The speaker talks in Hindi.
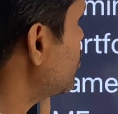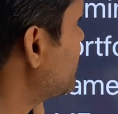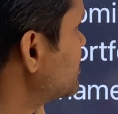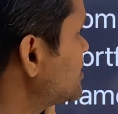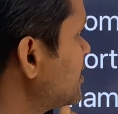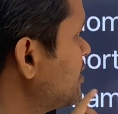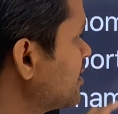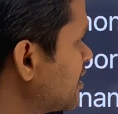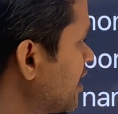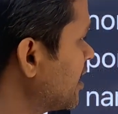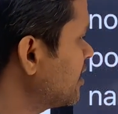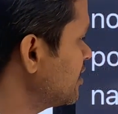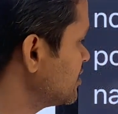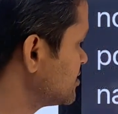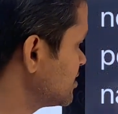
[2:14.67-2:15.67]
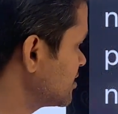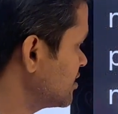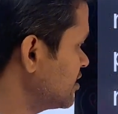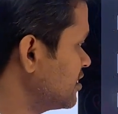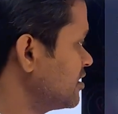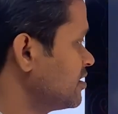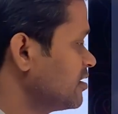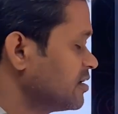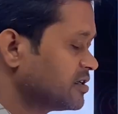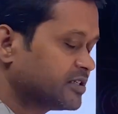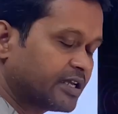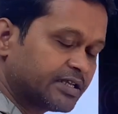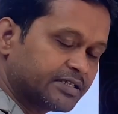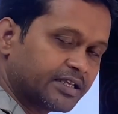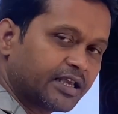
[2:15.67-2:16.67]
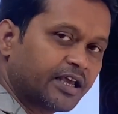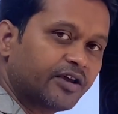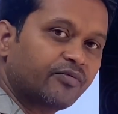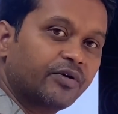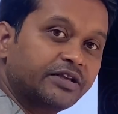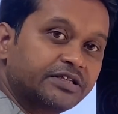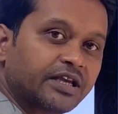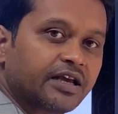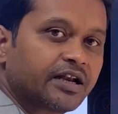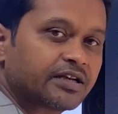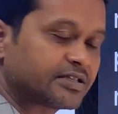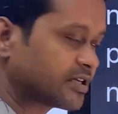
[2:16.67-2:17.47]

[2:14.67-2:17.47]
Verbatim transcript: वो पैसा निकाल ना सके जैसे है वैसे रह